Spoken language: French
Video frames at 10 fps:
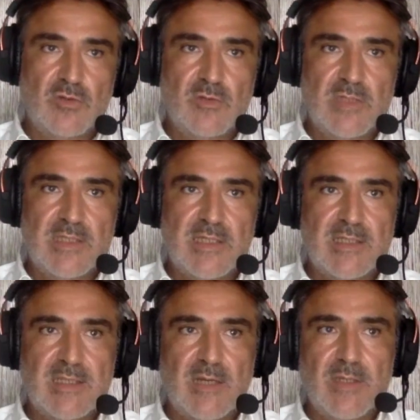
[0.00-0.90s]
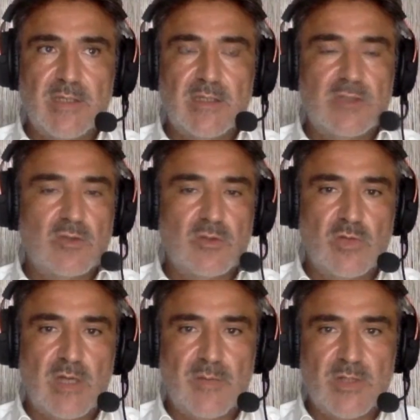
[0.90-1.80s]
je suis au ministère des Armées, et il
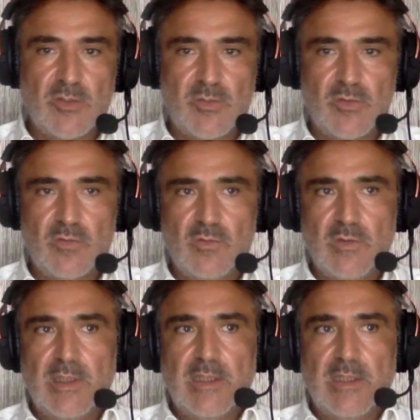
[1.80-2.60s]
s'occupe de l'armée de champions,